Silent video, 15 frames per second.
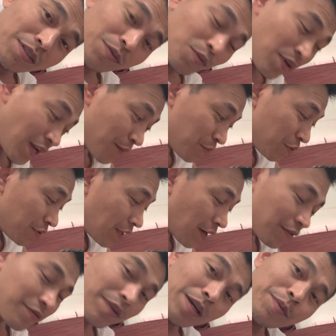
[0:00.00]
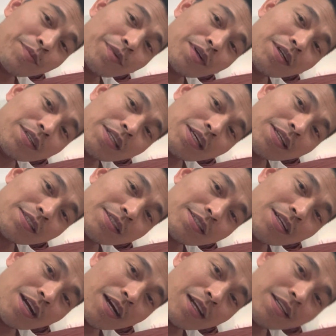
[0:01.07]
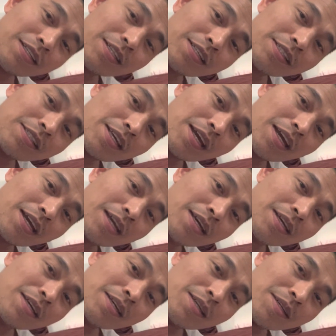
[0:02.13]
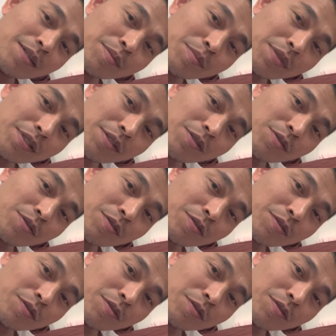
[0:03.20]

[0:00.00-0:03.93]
wala po siyang fever, thanks God. Kasi, medyo